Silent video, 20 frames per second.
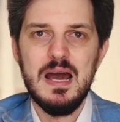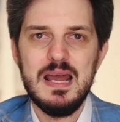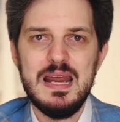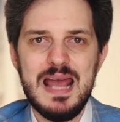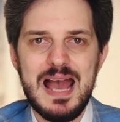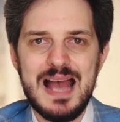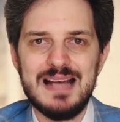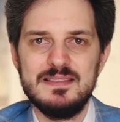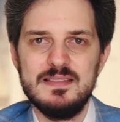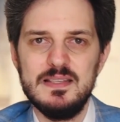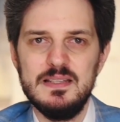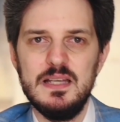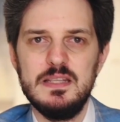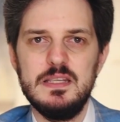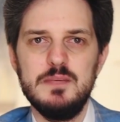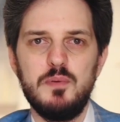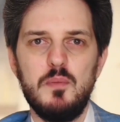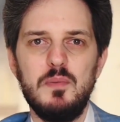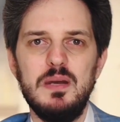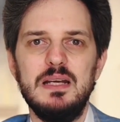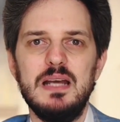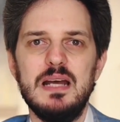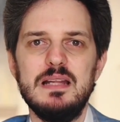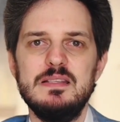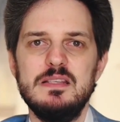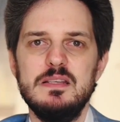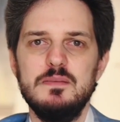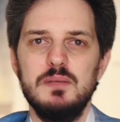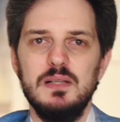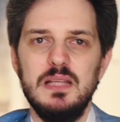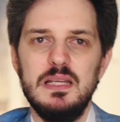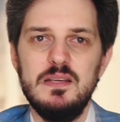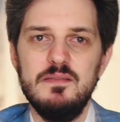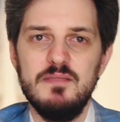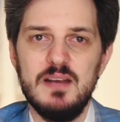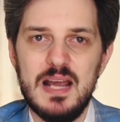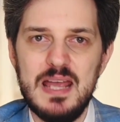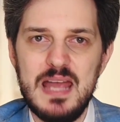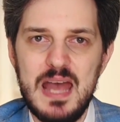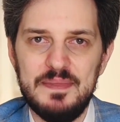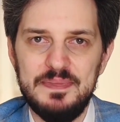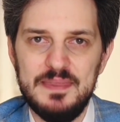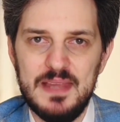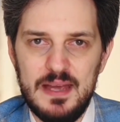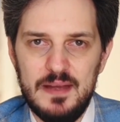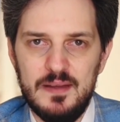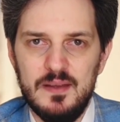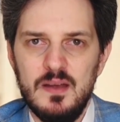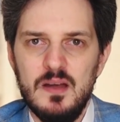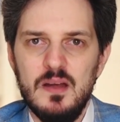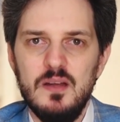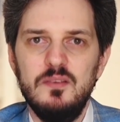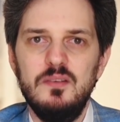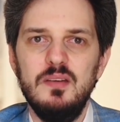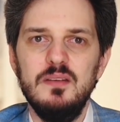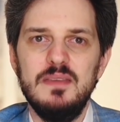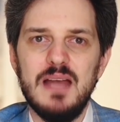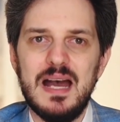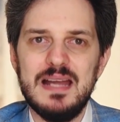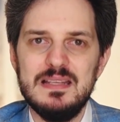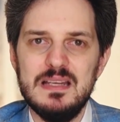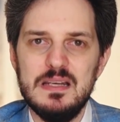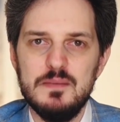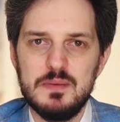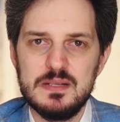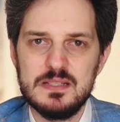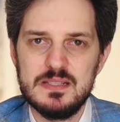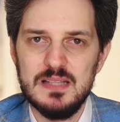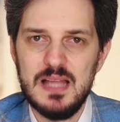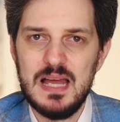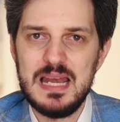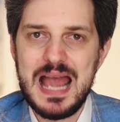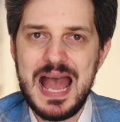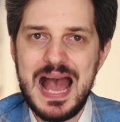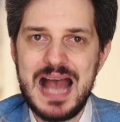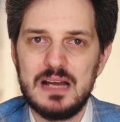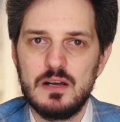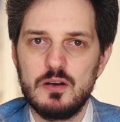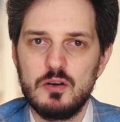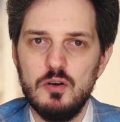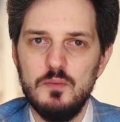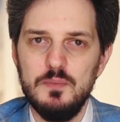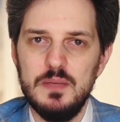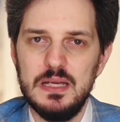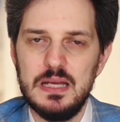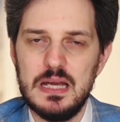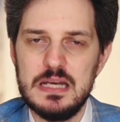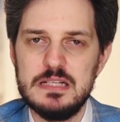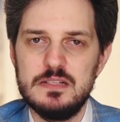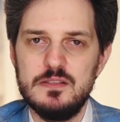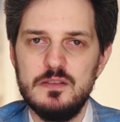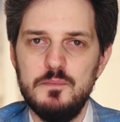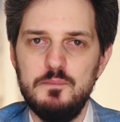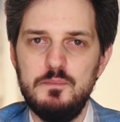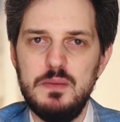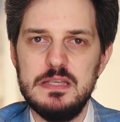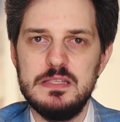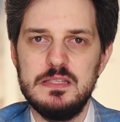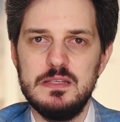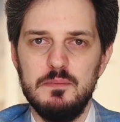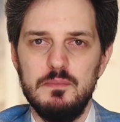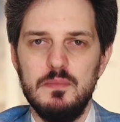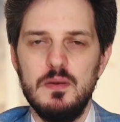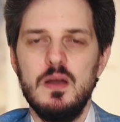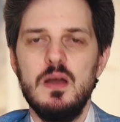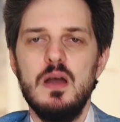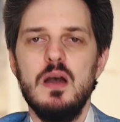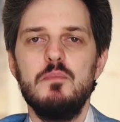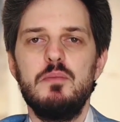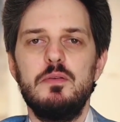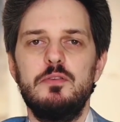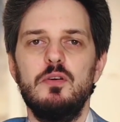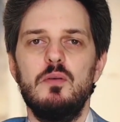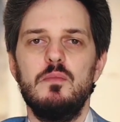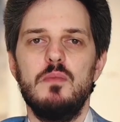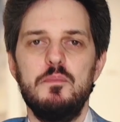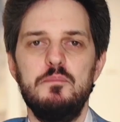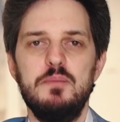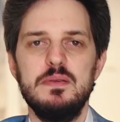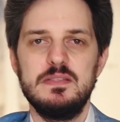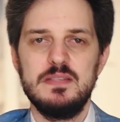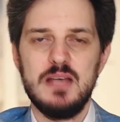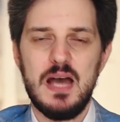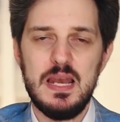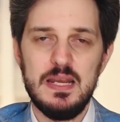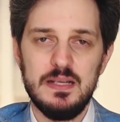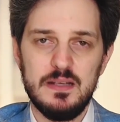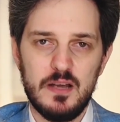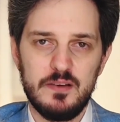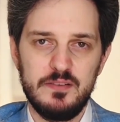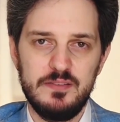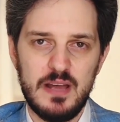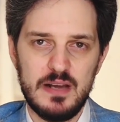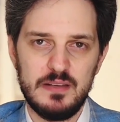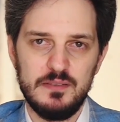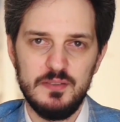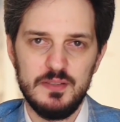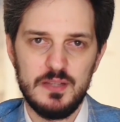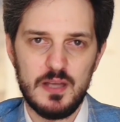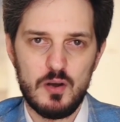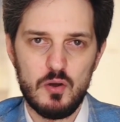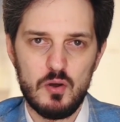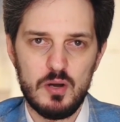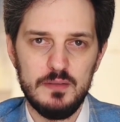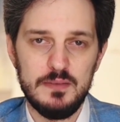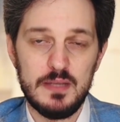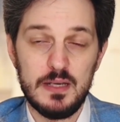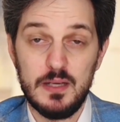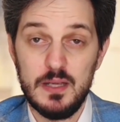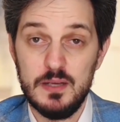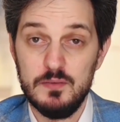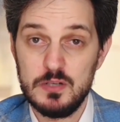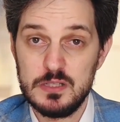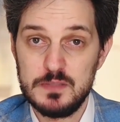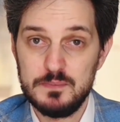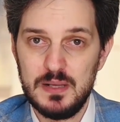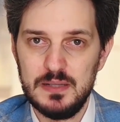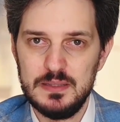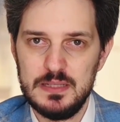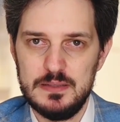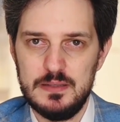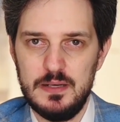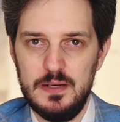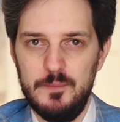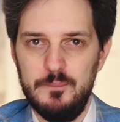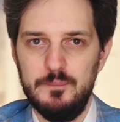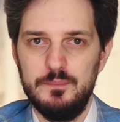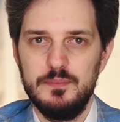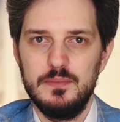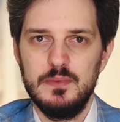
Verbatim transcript: Реакция на эти публикации была невероятная. Читатели присылали огромное количество писем, причем писали как жертвы террора, так и его исполнители.